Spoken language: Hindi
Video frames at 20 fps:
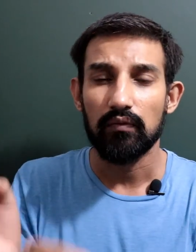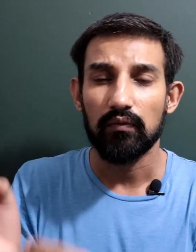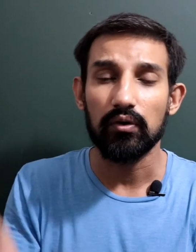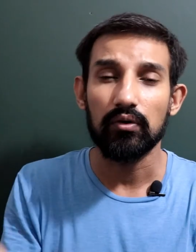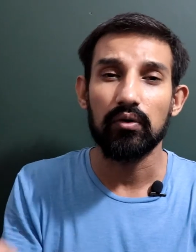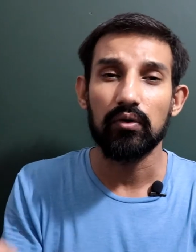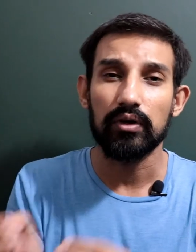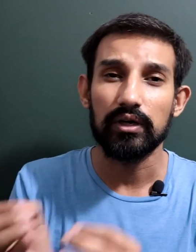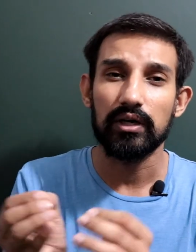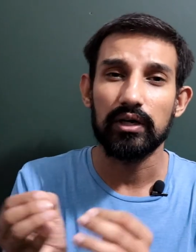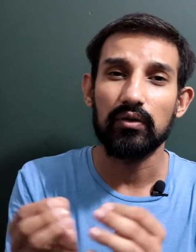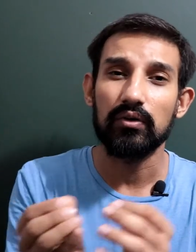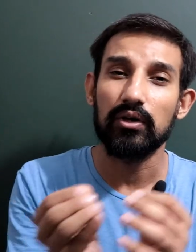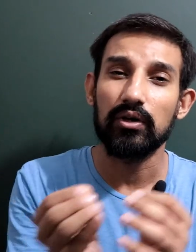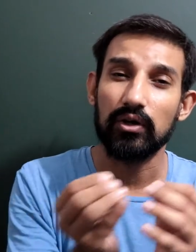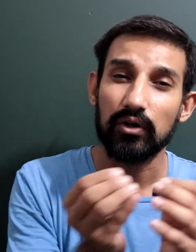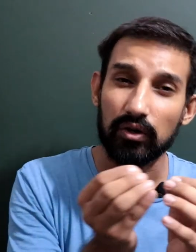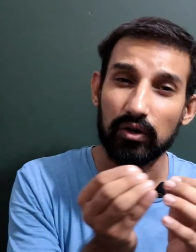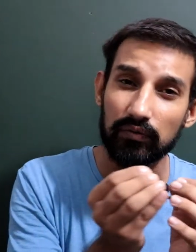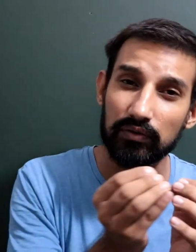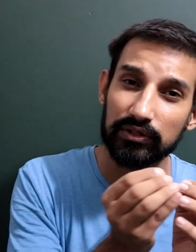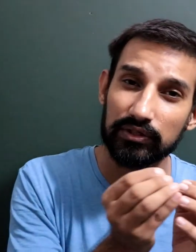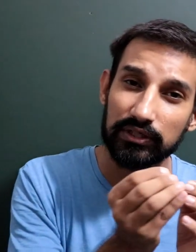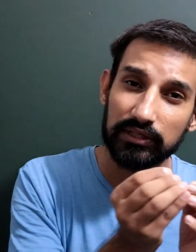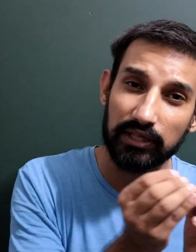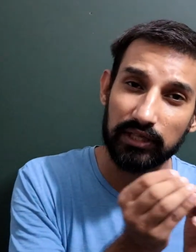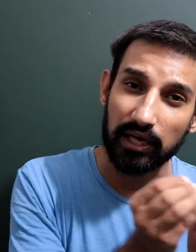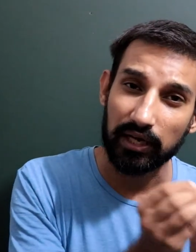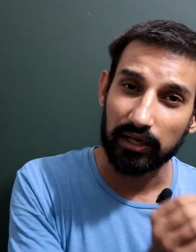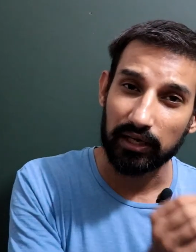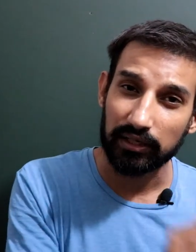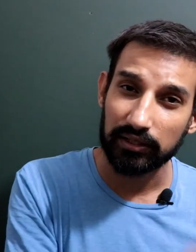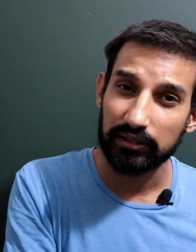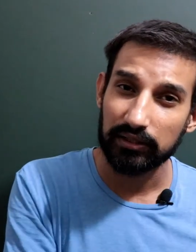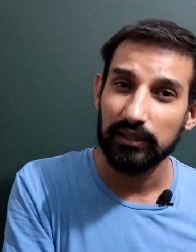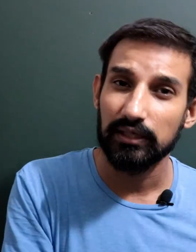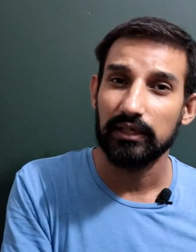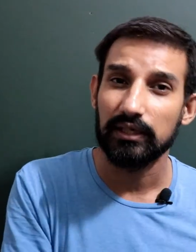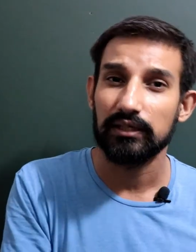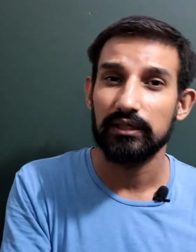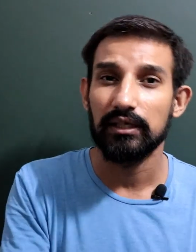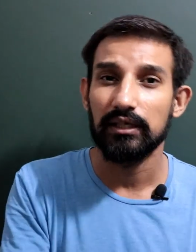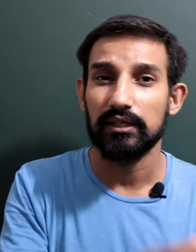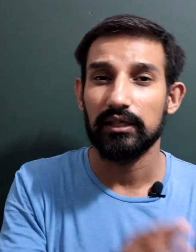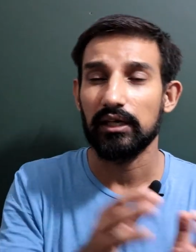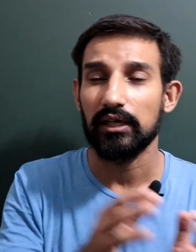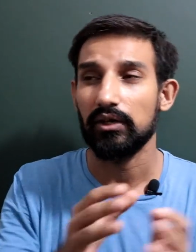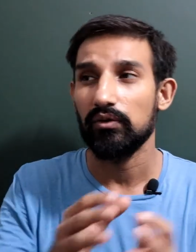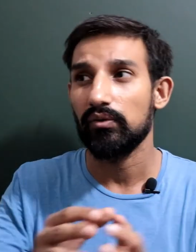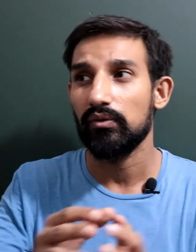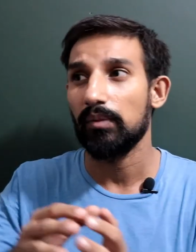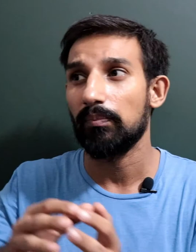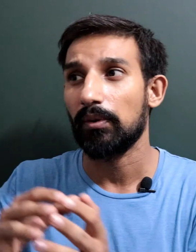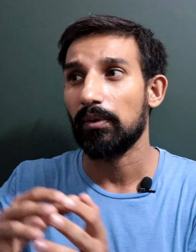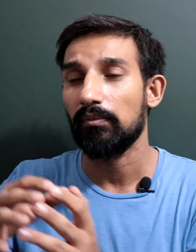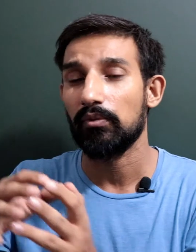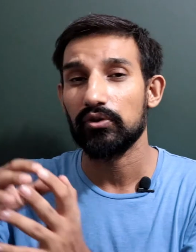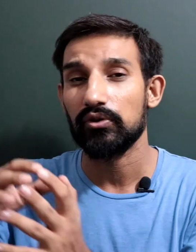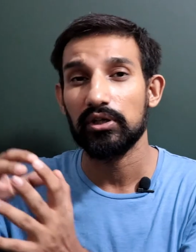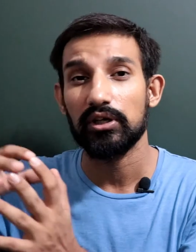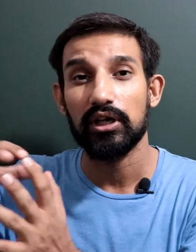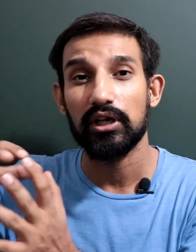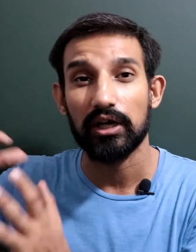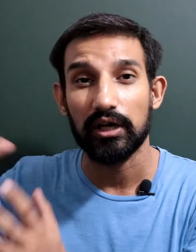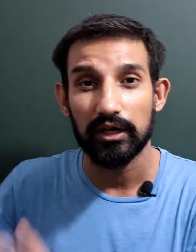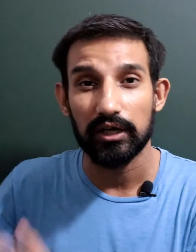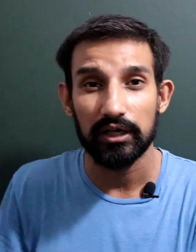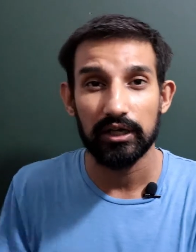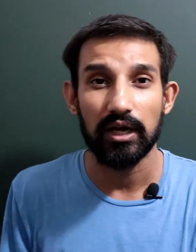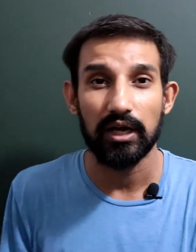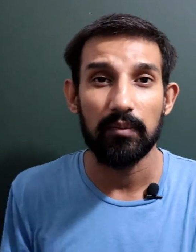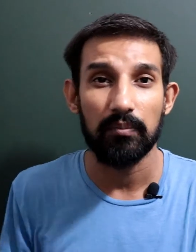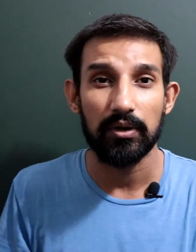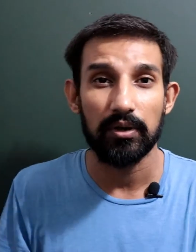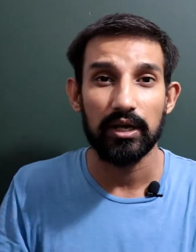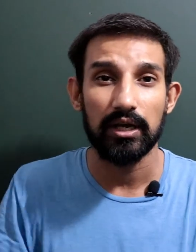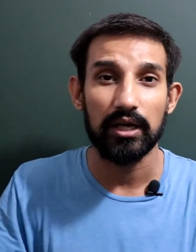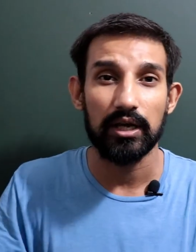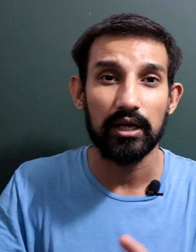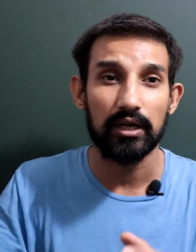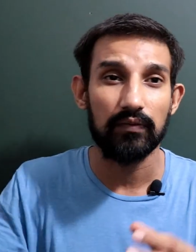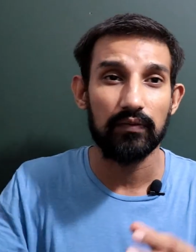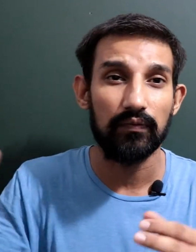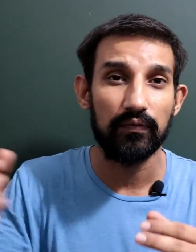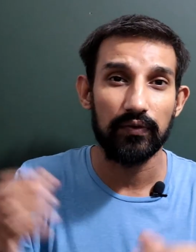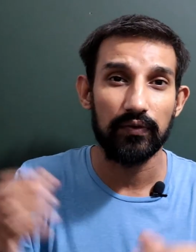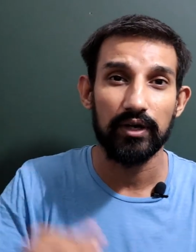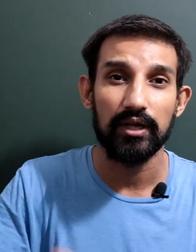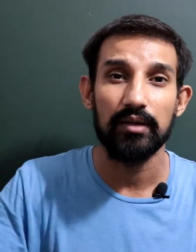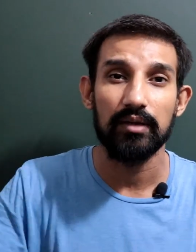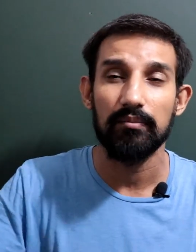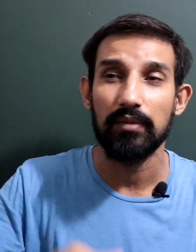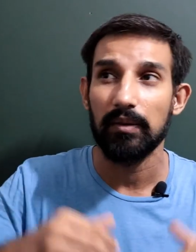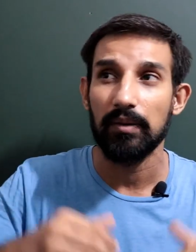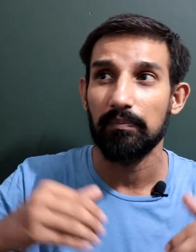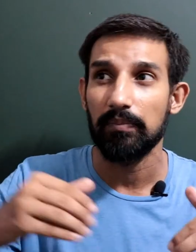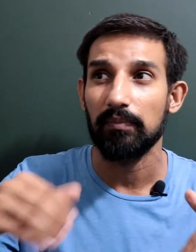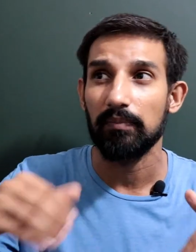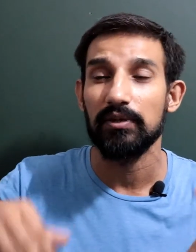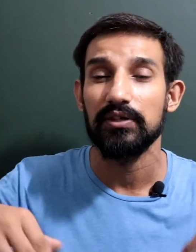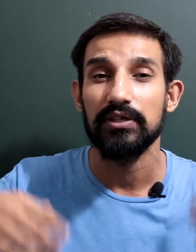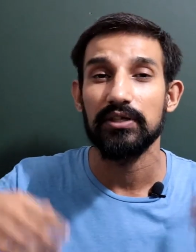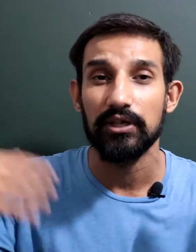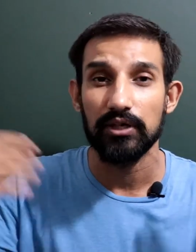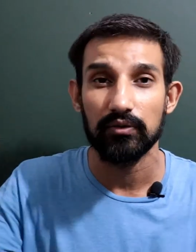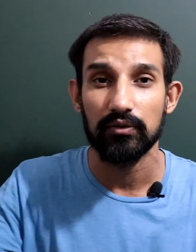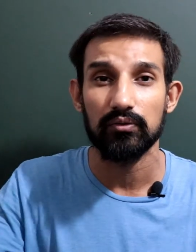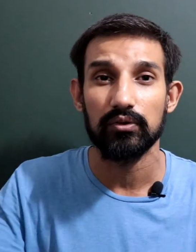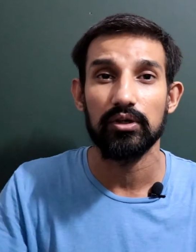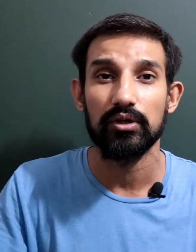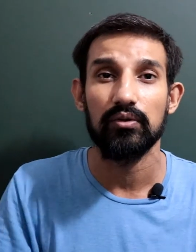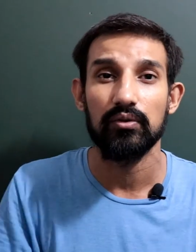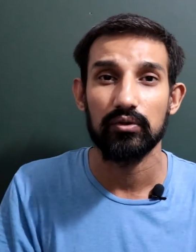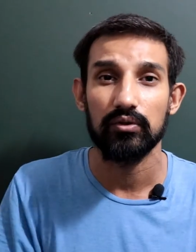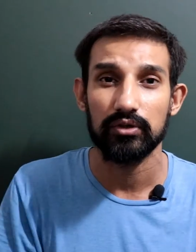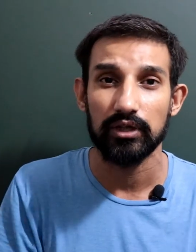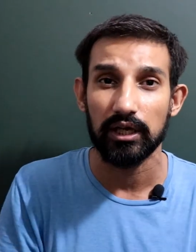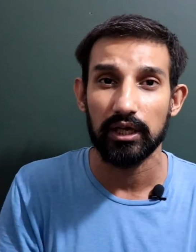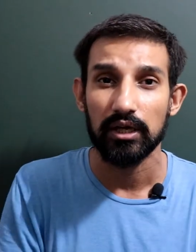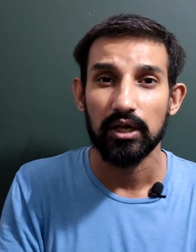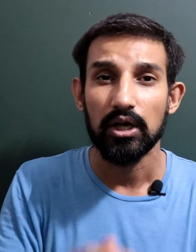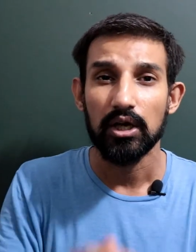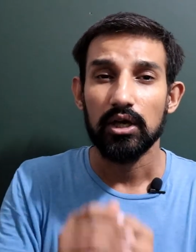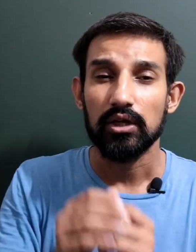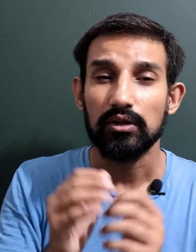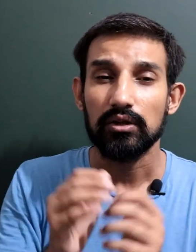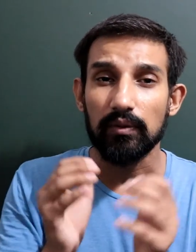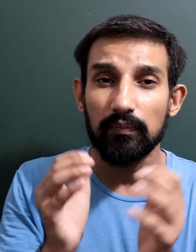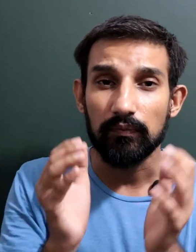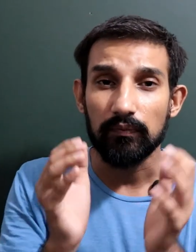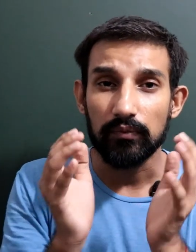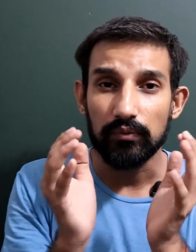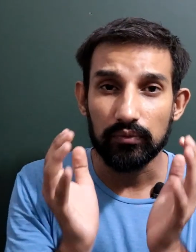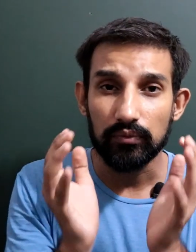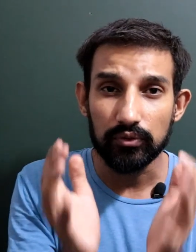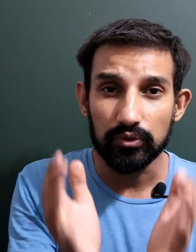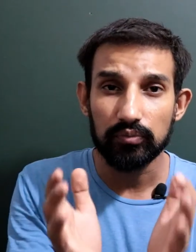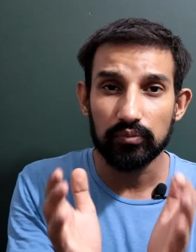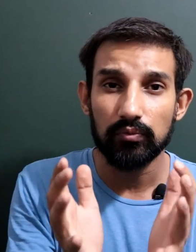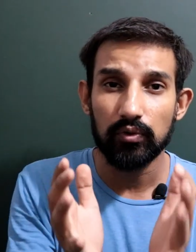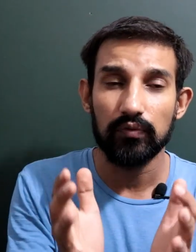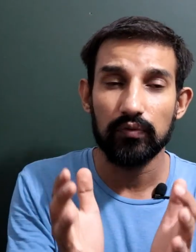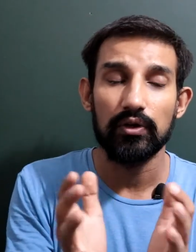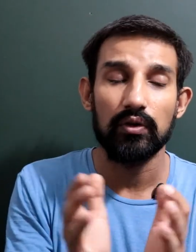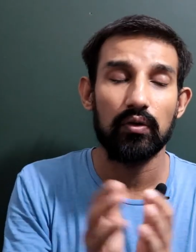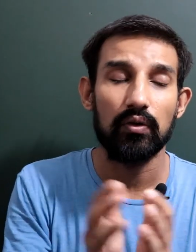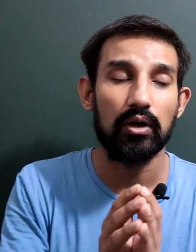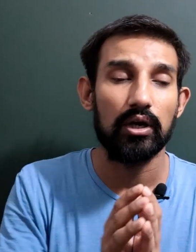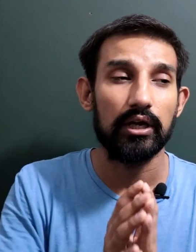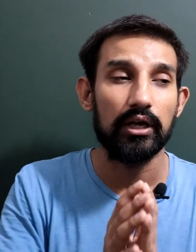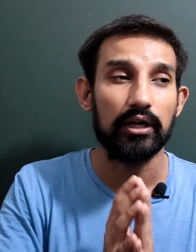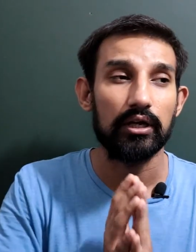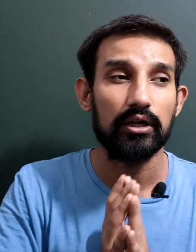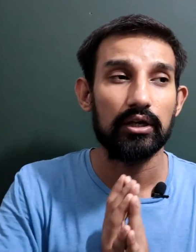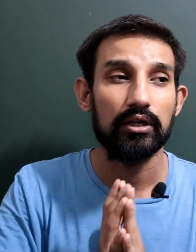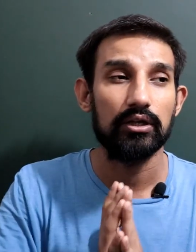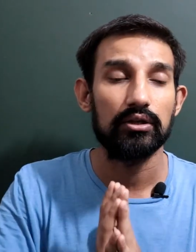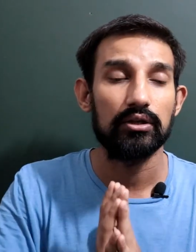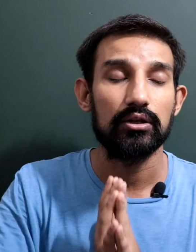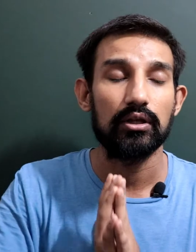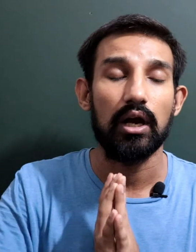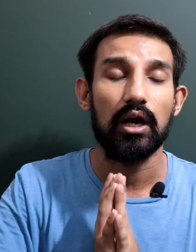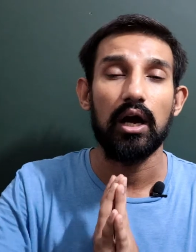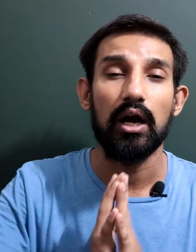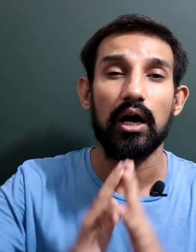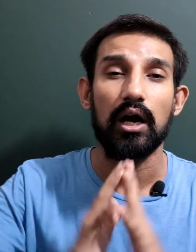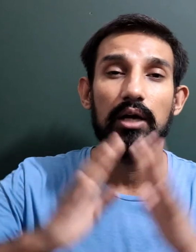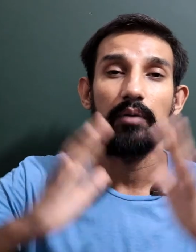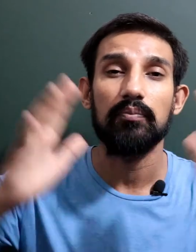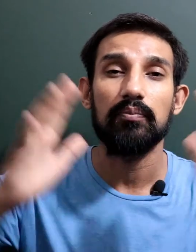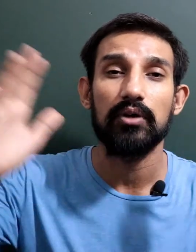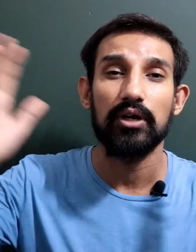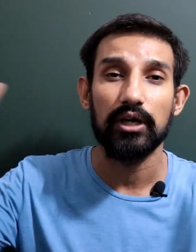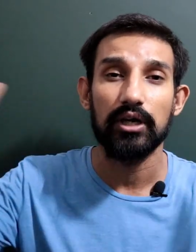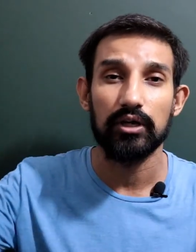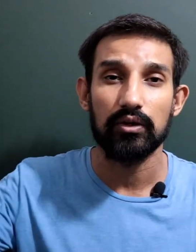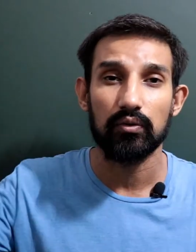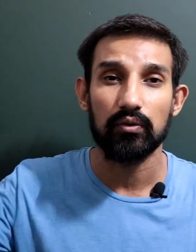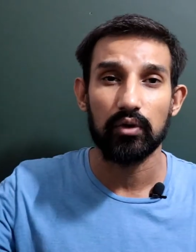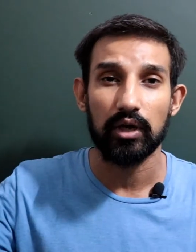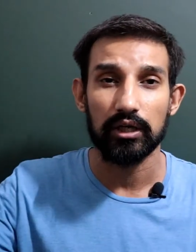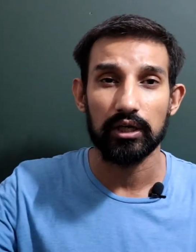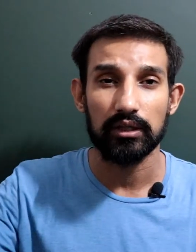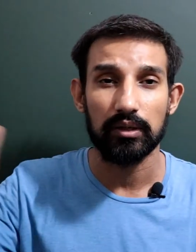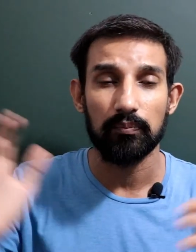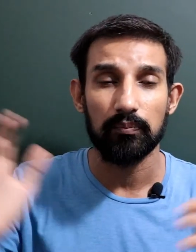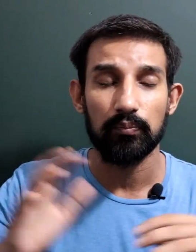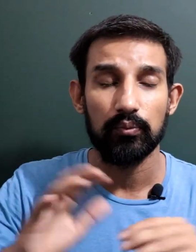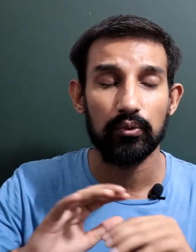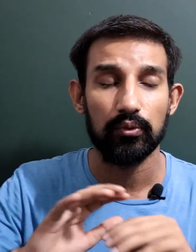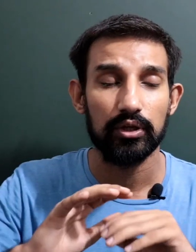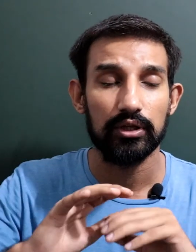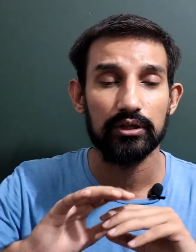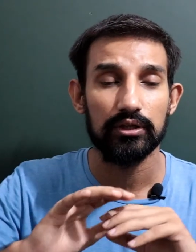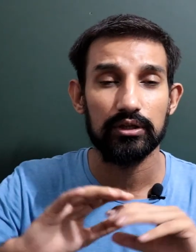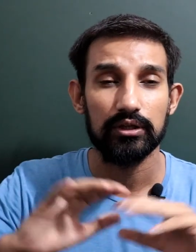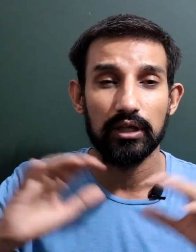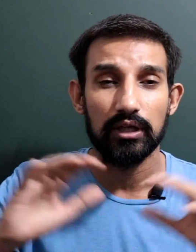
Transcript: वो कोई ना कोई कंट्रोवर्सी तैयार रखती रखती है ताकि उन्हें प्रमोशन करनी ही ना पड़े एक फ्री में पब्लिसिटी उनकी हो जाए तब उस मूवी को लेकर कितना हाइप क्रिएट हो गया था पूरी